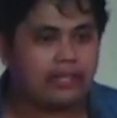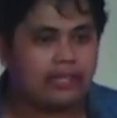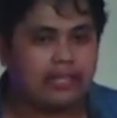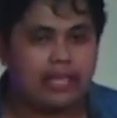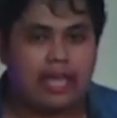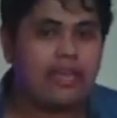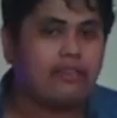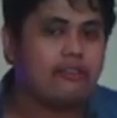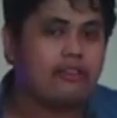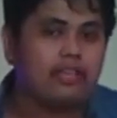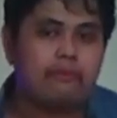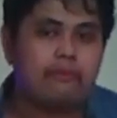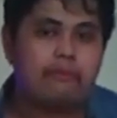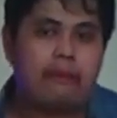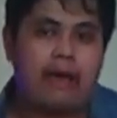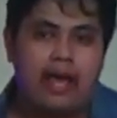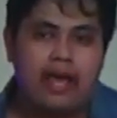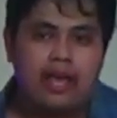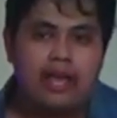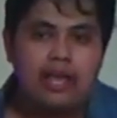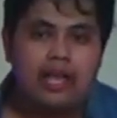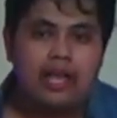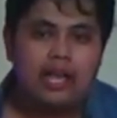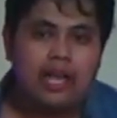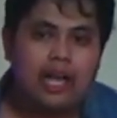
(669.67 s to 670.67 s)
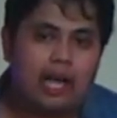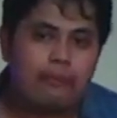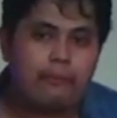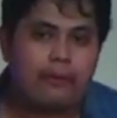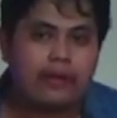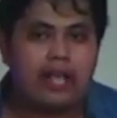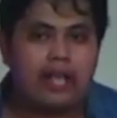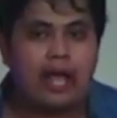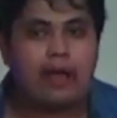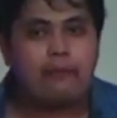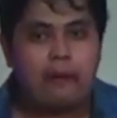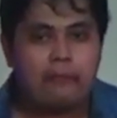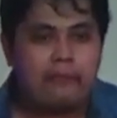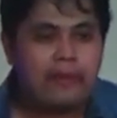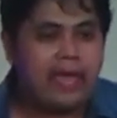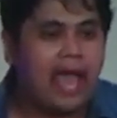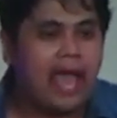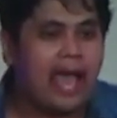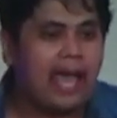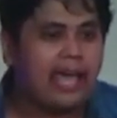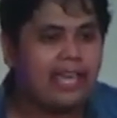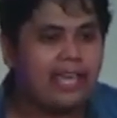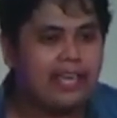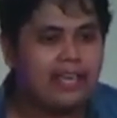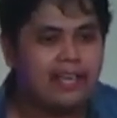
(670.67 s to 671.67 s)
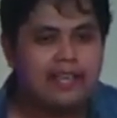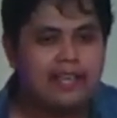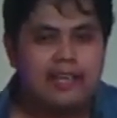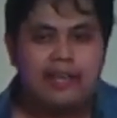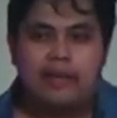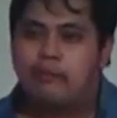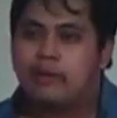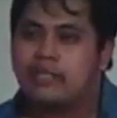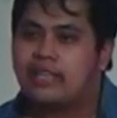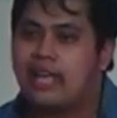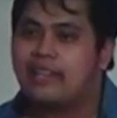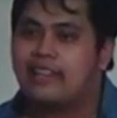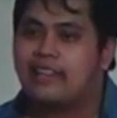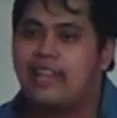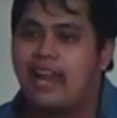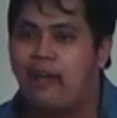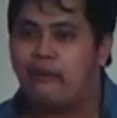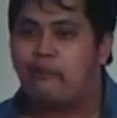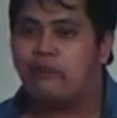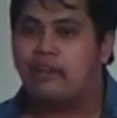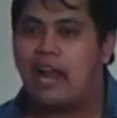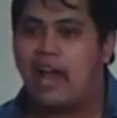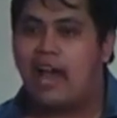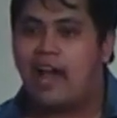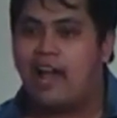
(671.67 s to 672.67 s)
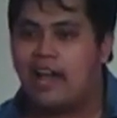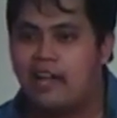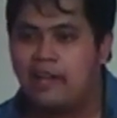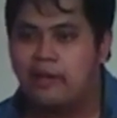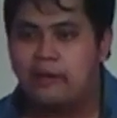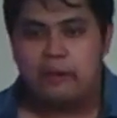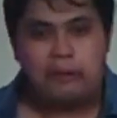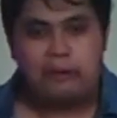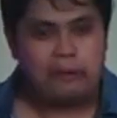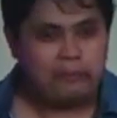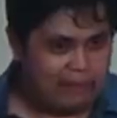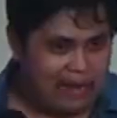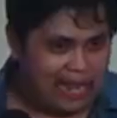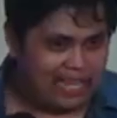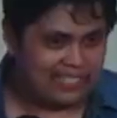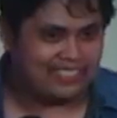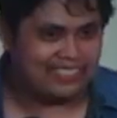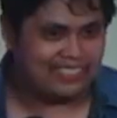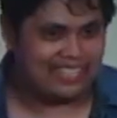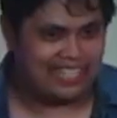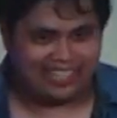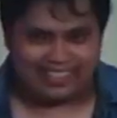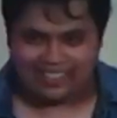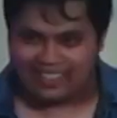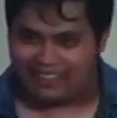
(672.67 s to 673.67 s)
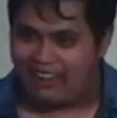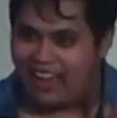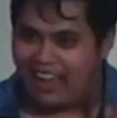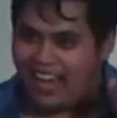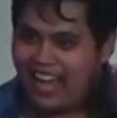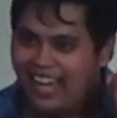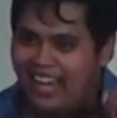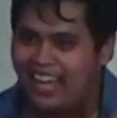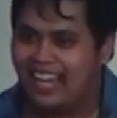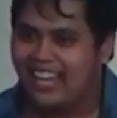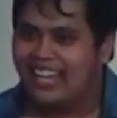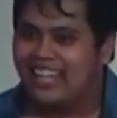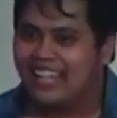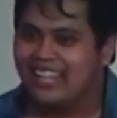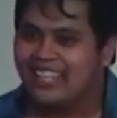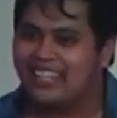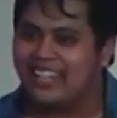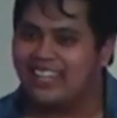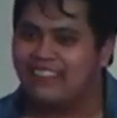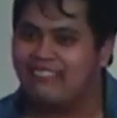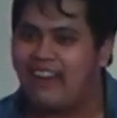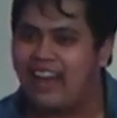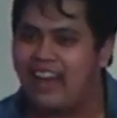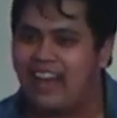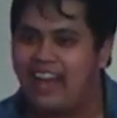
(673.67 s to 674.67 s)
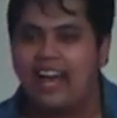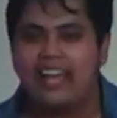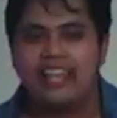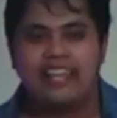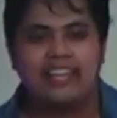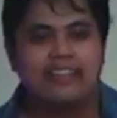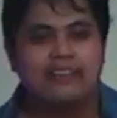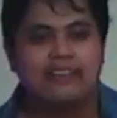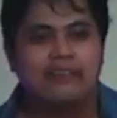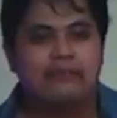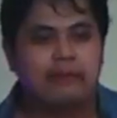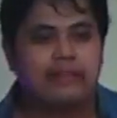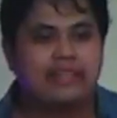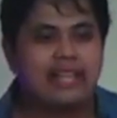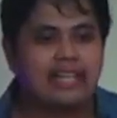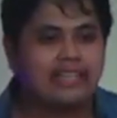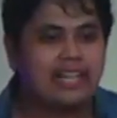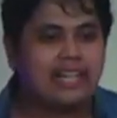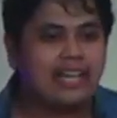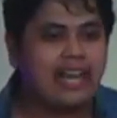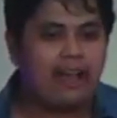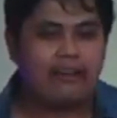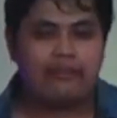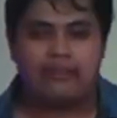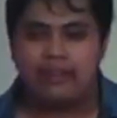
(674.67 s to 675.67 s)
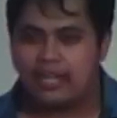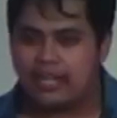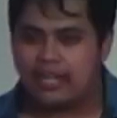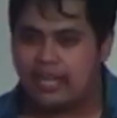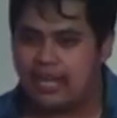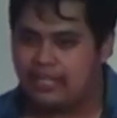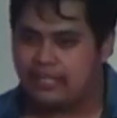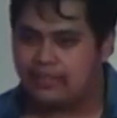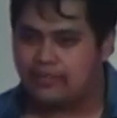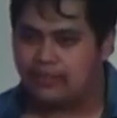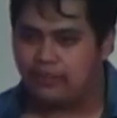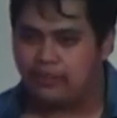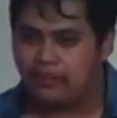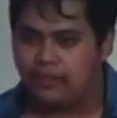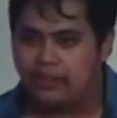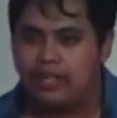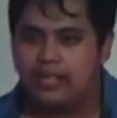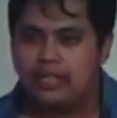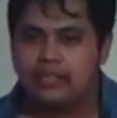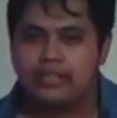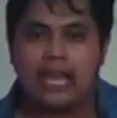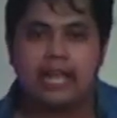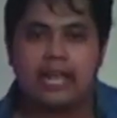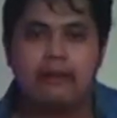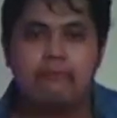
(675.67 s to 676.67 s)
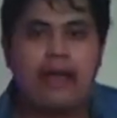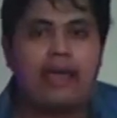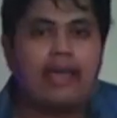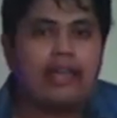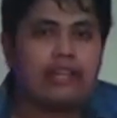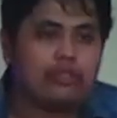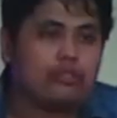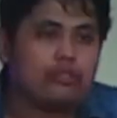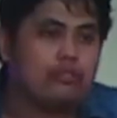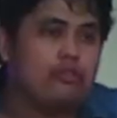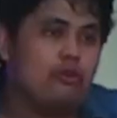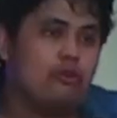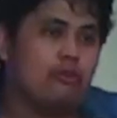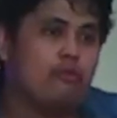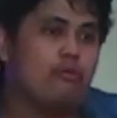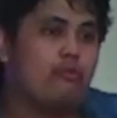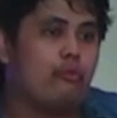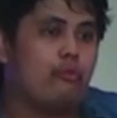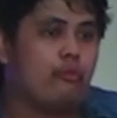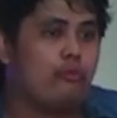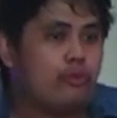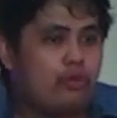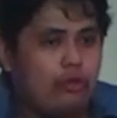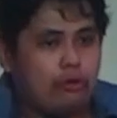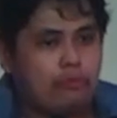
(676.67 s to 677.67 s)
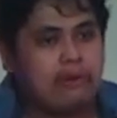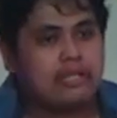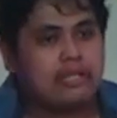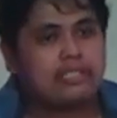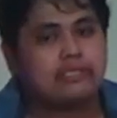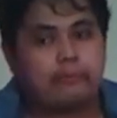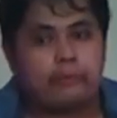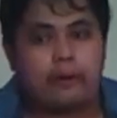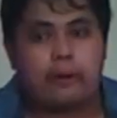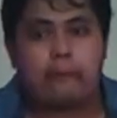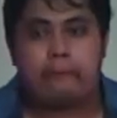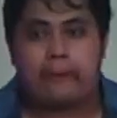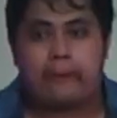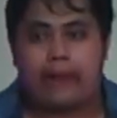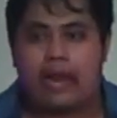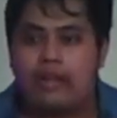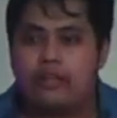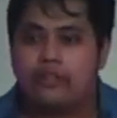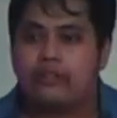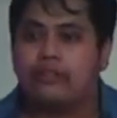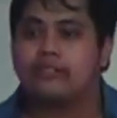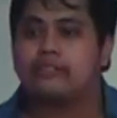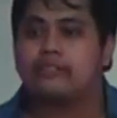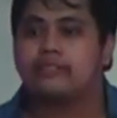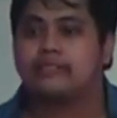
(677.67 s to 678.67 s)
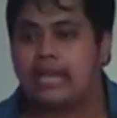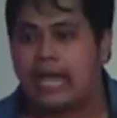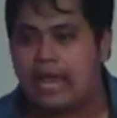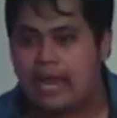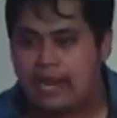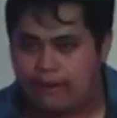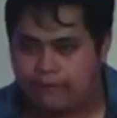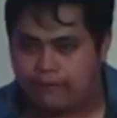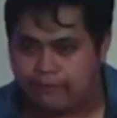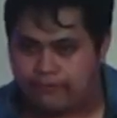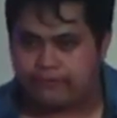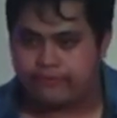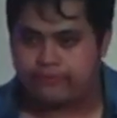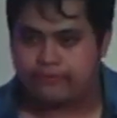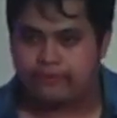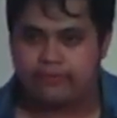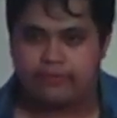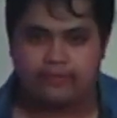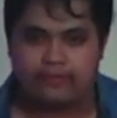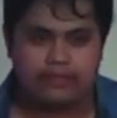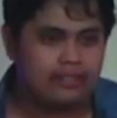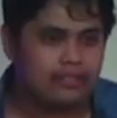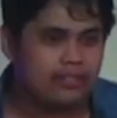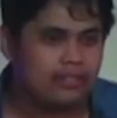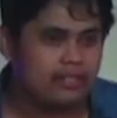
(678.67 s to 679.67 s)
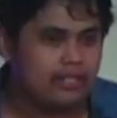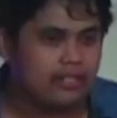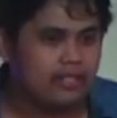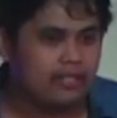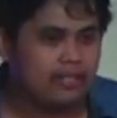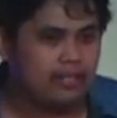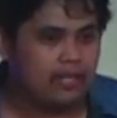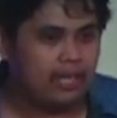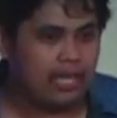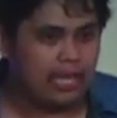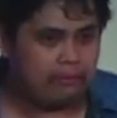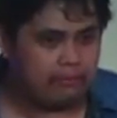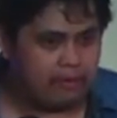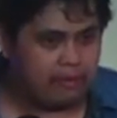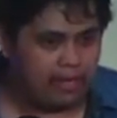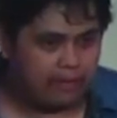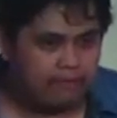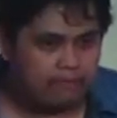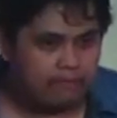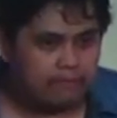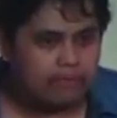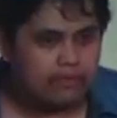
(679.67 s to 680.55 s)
Kaya yung iba, kapag ababiyahe, magdadala ko ng plastic, di ba? Yung iba, ay, magdadala ko ng ganito. Dahil bakit? You, you must prepare yourself. Amen?